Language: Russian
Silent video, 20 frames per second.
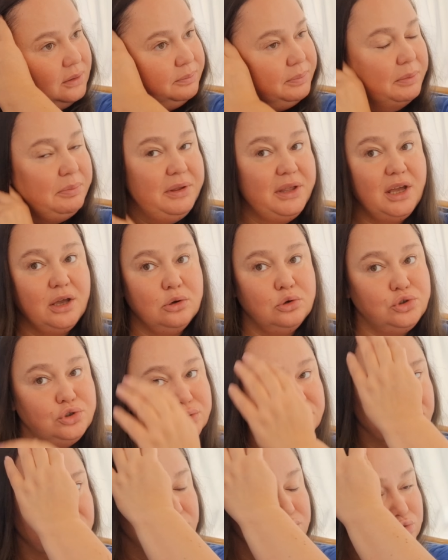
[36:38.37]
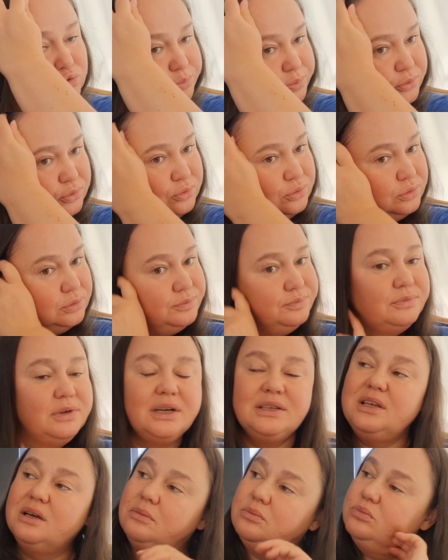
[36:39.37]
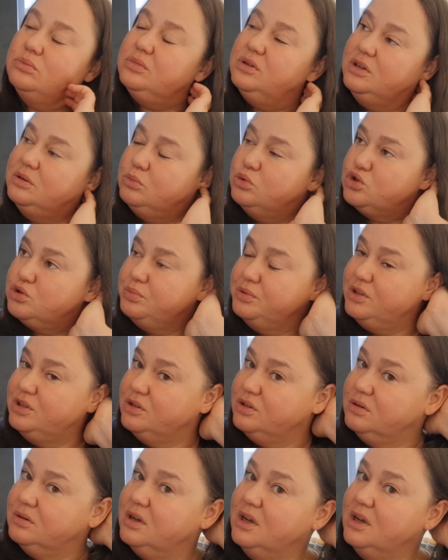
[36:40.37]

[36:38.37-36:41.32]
поменяю щетку зубную. Хотя, не ну, может быть,